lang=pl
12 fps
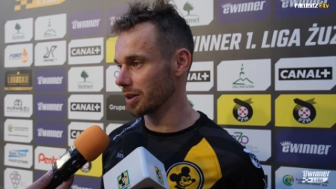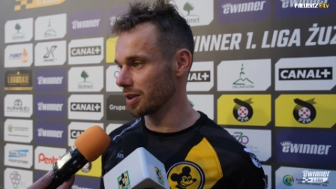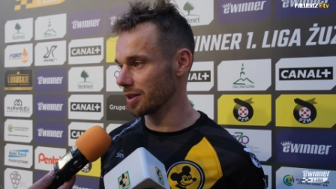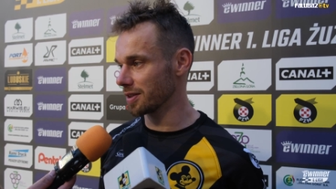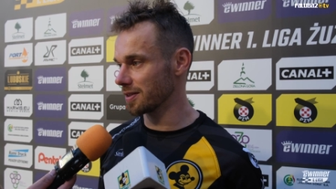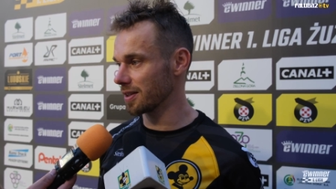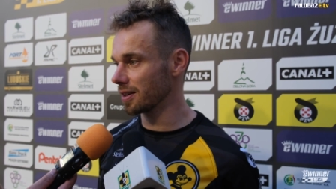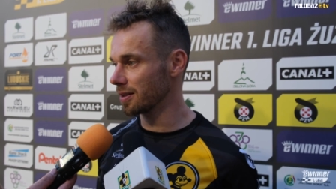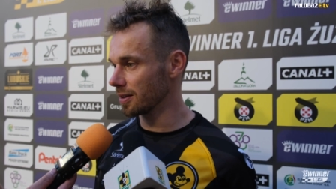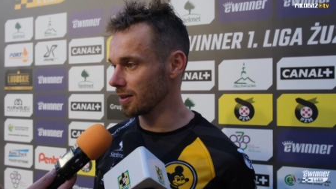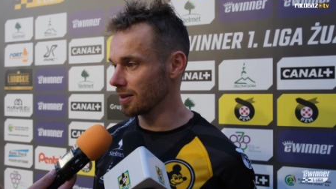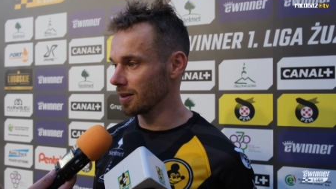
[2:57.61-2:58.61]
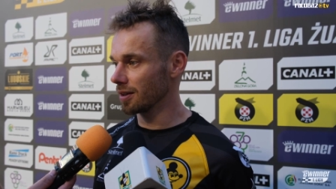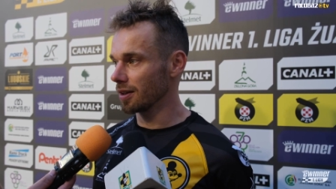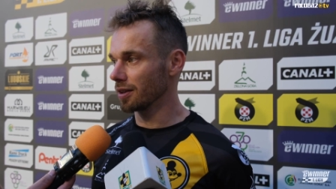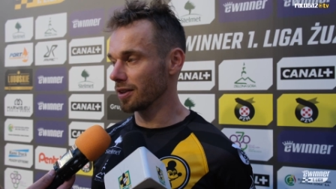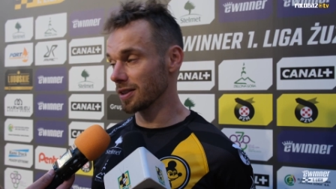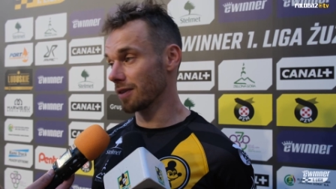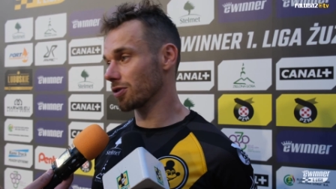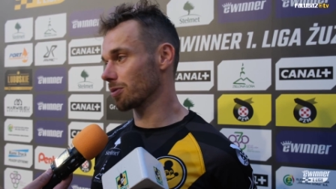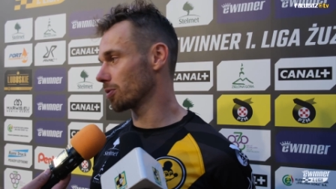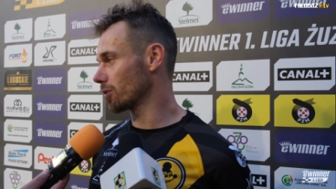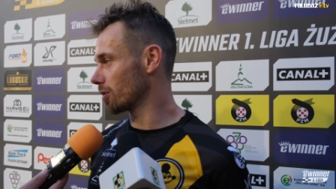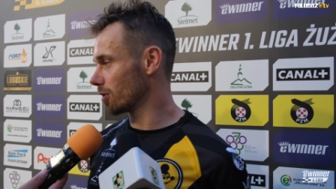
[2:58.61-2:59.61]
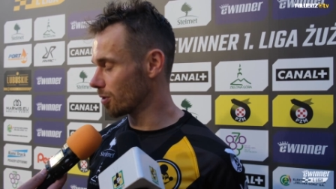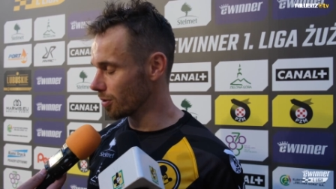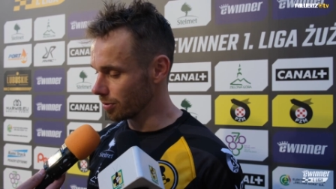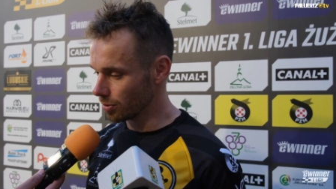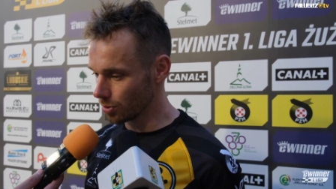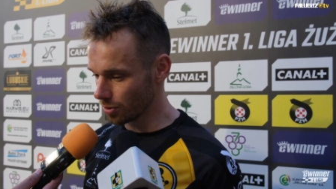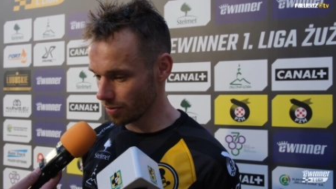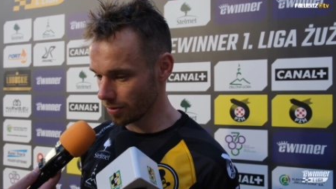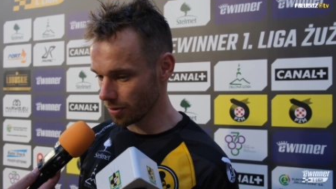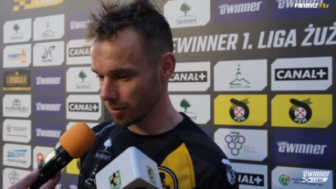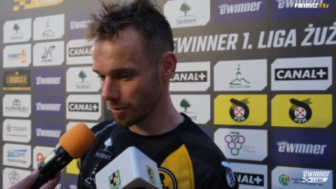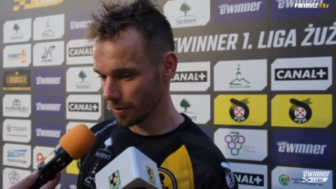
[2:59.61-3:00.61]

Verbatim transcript: jaki jest cel. Nie zawsze było kolorowo, różowo,